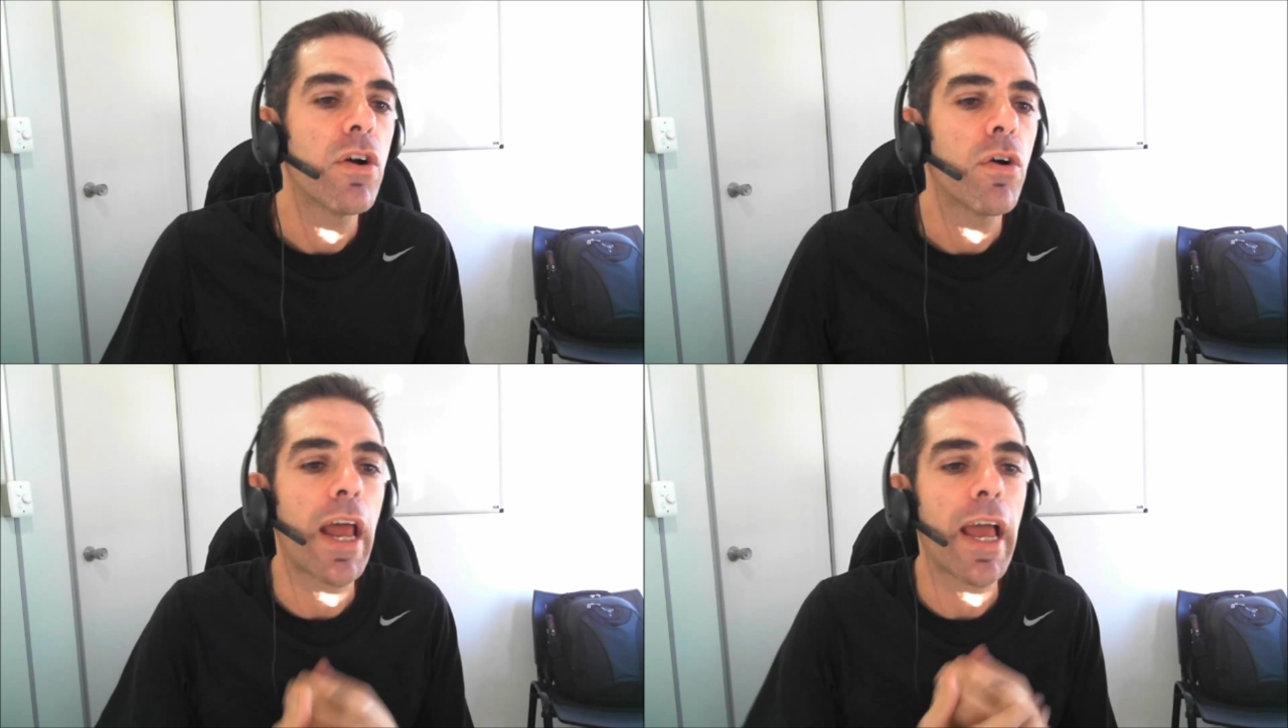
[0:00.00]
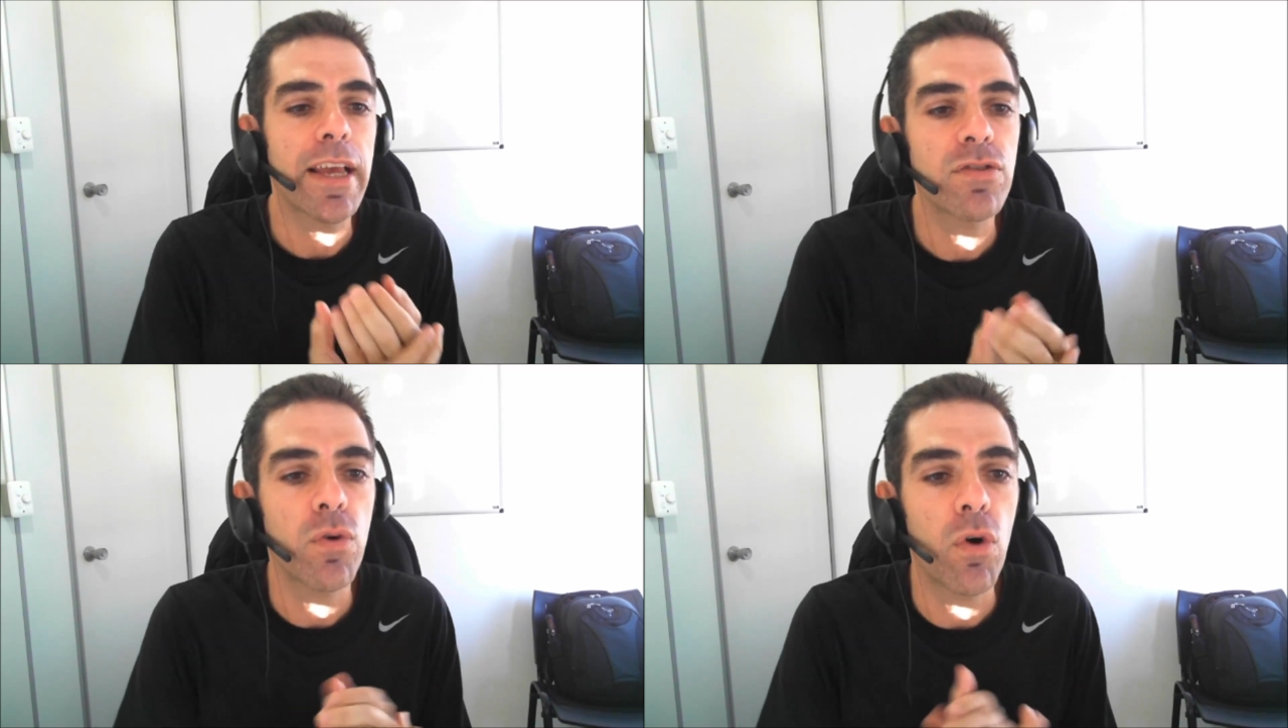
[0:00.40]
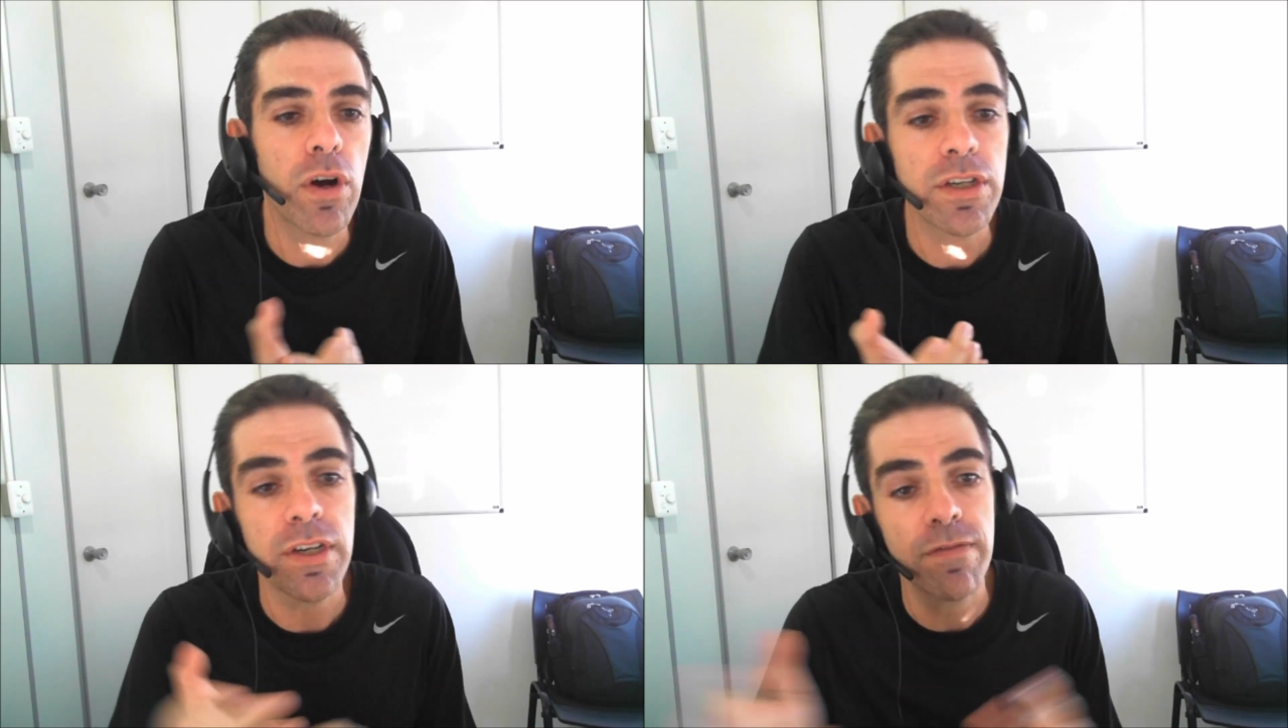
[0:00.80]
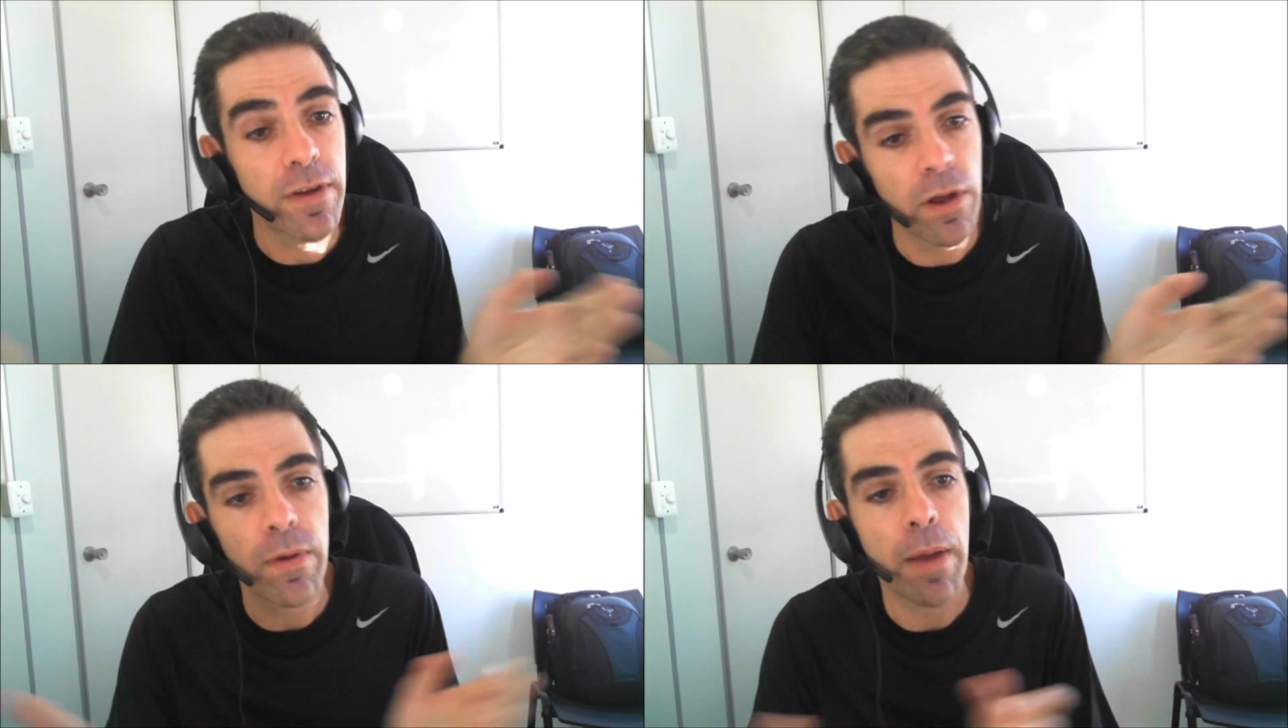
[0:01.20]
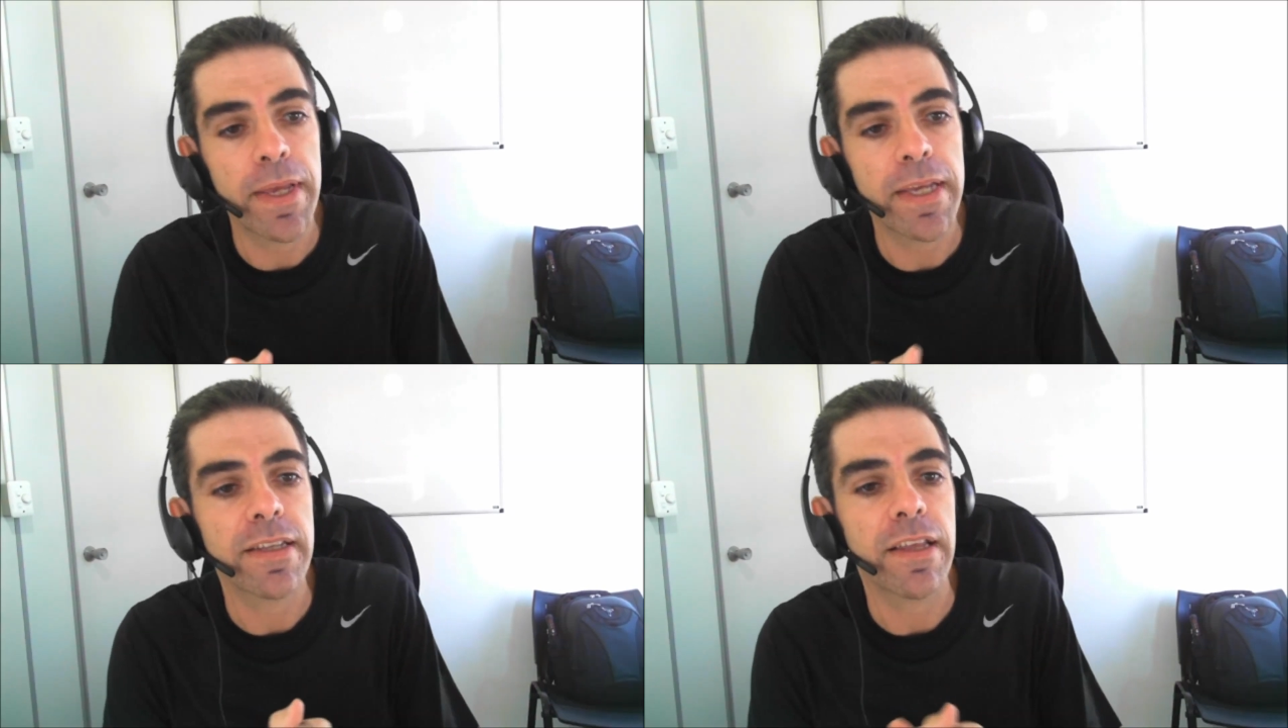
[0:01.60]
O Laércio Rocha, vai, a
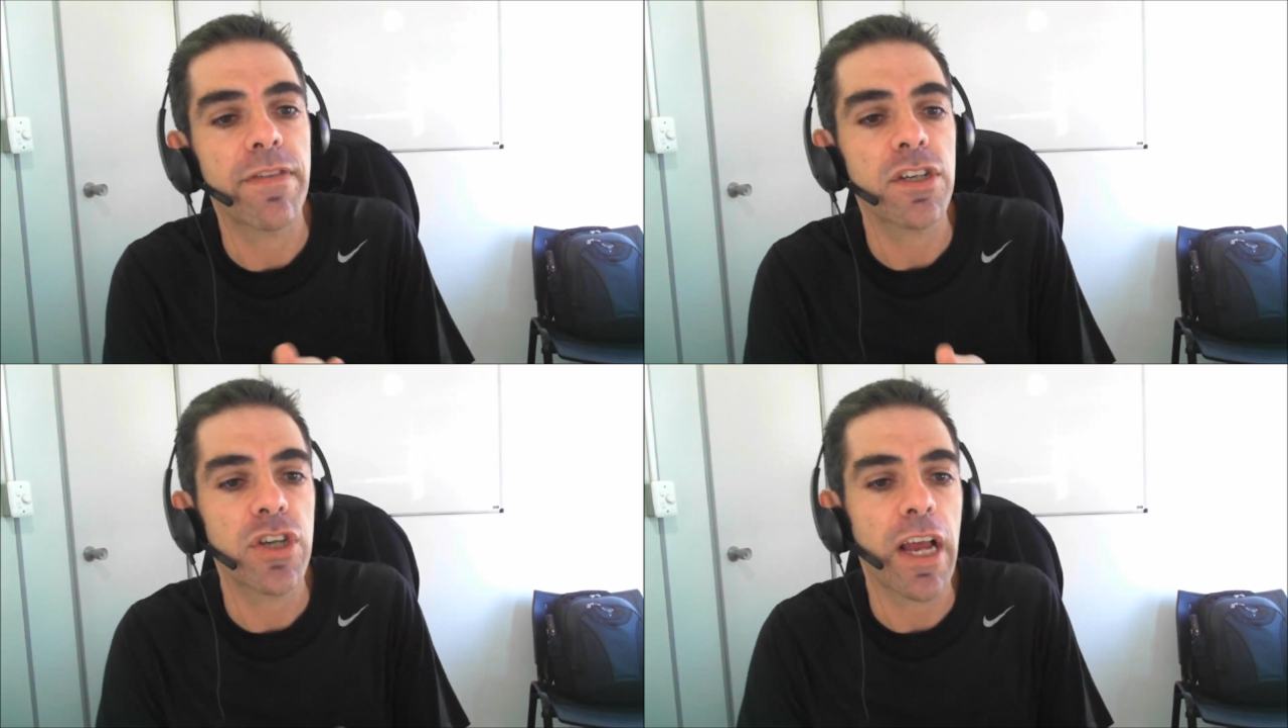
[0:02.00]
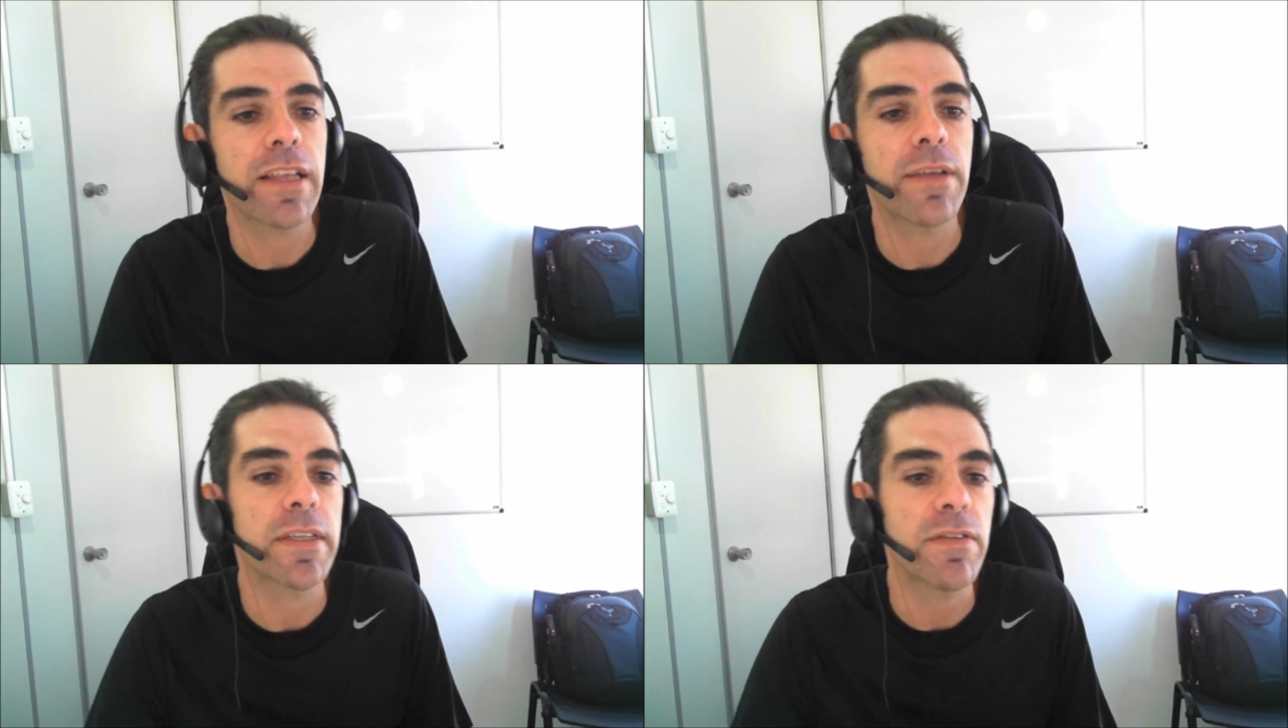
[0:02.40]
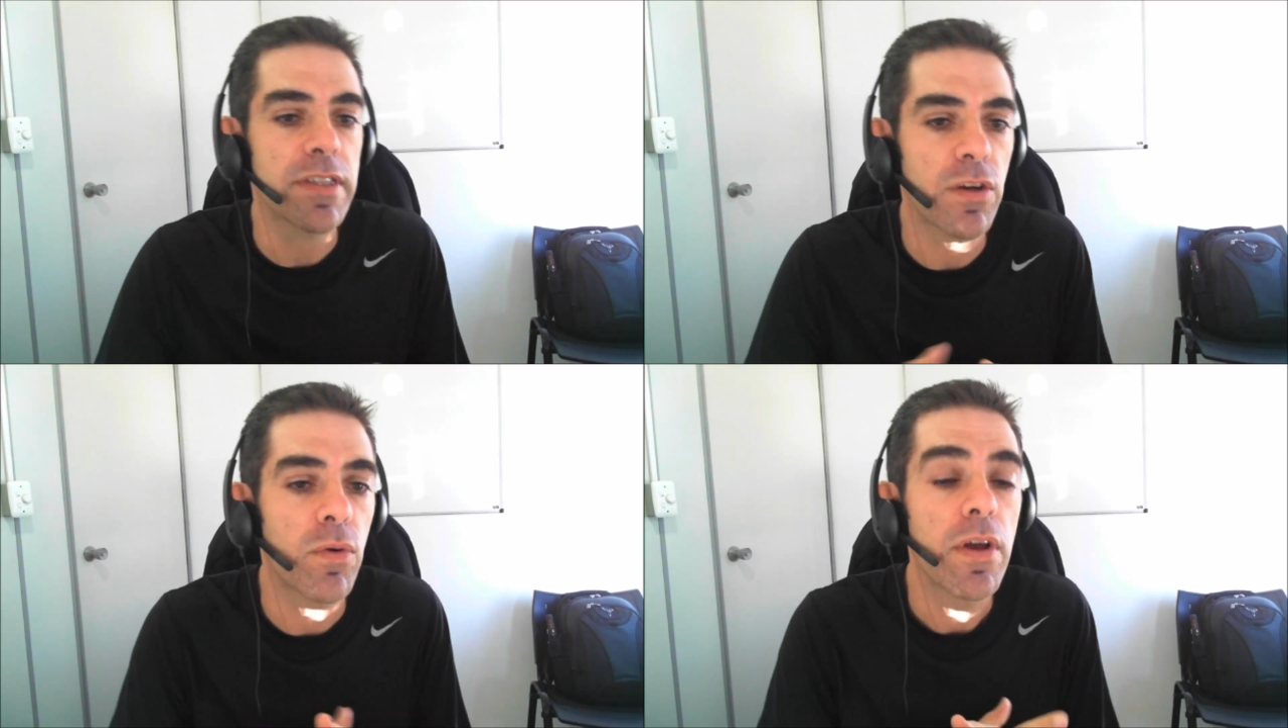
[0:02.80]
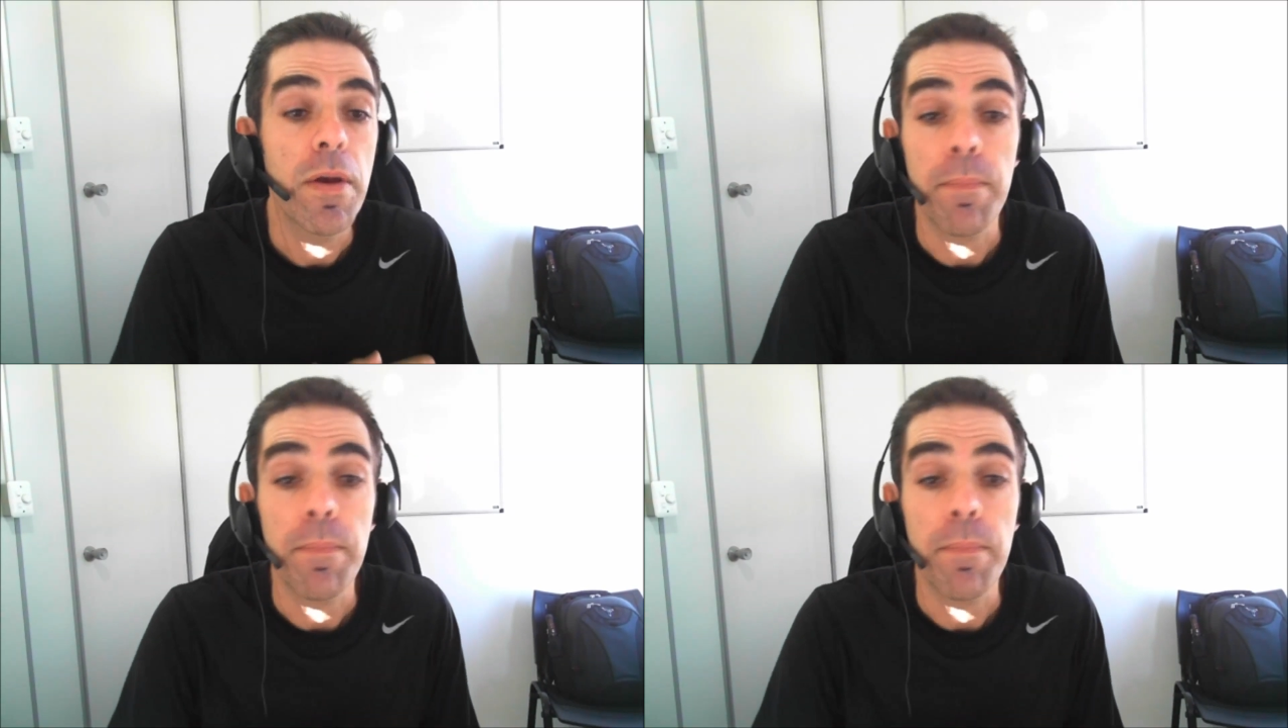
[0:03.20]
mesa está fechada, mas vai ser um,